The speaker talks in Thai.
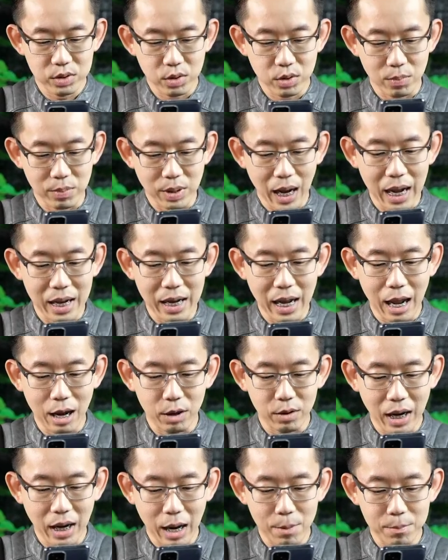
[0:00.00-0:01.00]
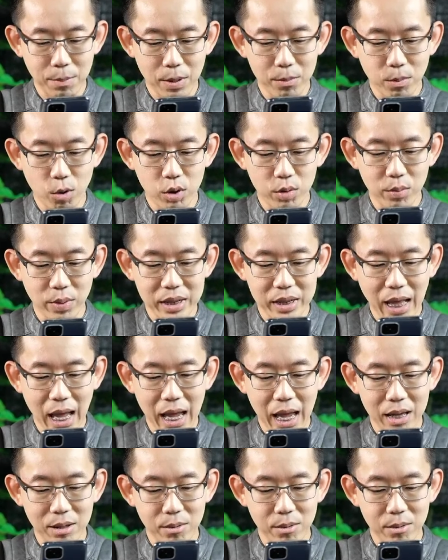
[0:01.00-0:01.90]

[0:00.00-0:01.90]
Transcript: จบไลฟ์แล้วนะครับไปโพสต์ไว้ใต้